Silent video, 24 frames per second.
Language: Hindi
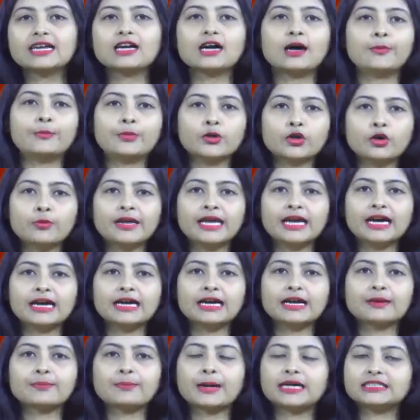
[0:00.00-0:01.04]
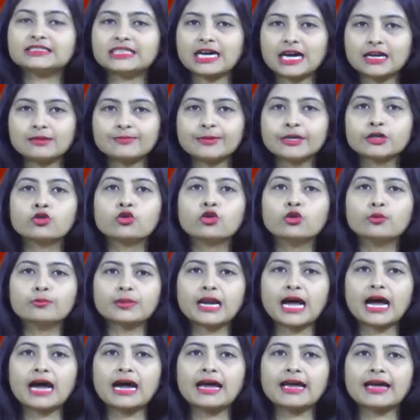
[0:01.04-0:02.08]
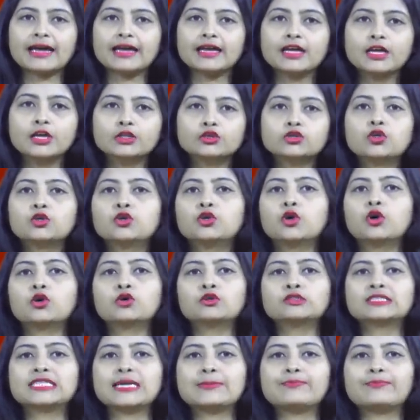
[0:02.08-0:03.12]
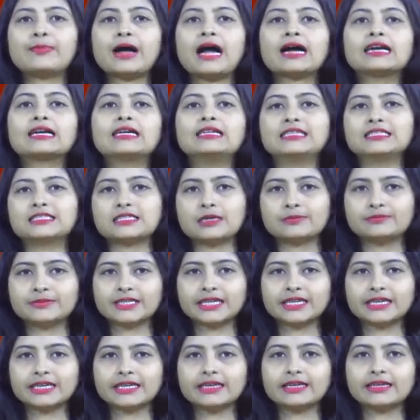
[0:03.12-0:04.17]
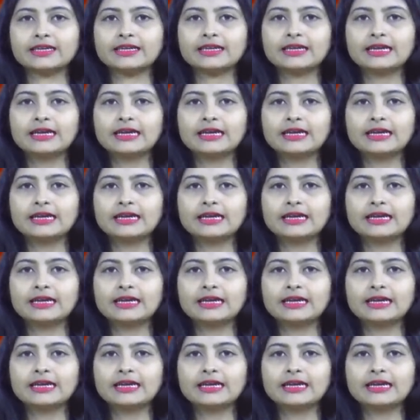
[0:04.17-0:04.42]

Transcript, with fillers: कपड़ों में अगर बाजार में घूम रहा है तो लोग उसे पागल ही समझेंगे